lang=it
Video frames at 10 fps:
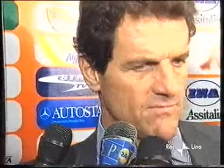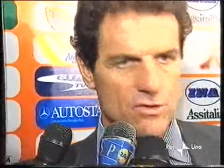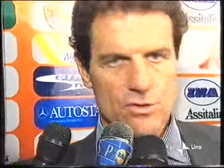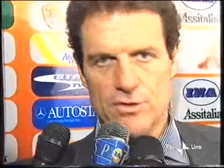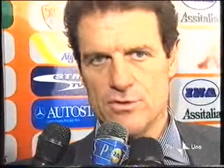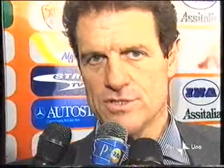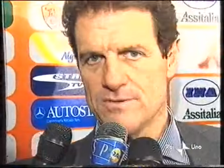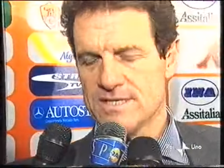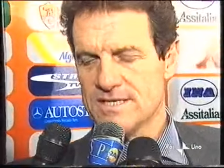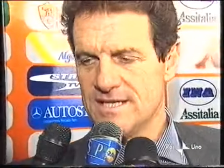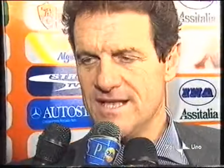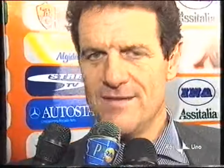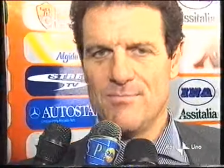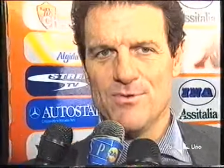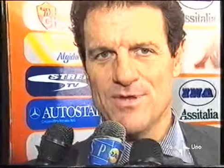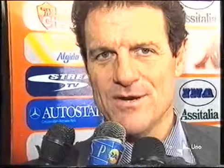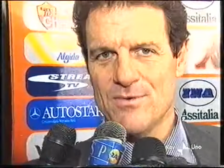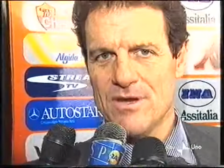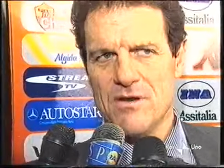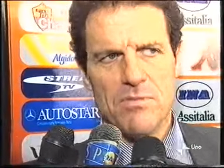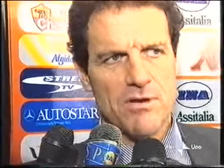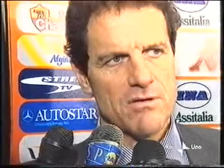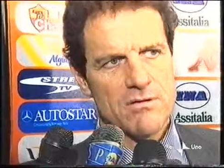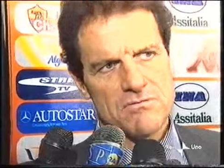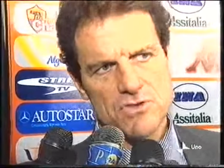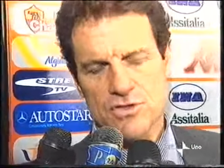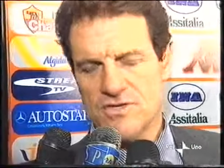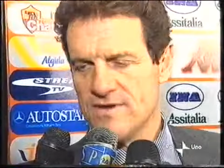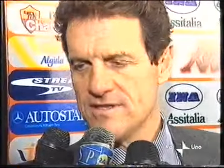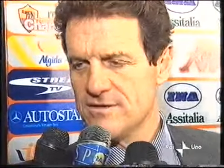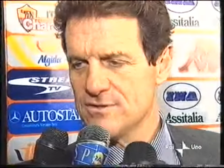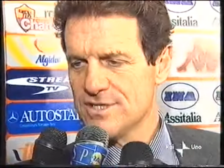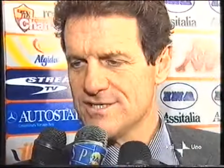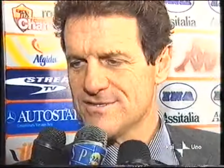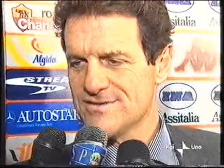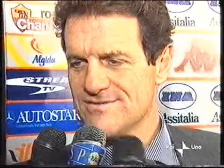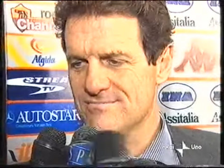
vittoriosi questa sera, più tranquilli, però soddisfatti lo stesso,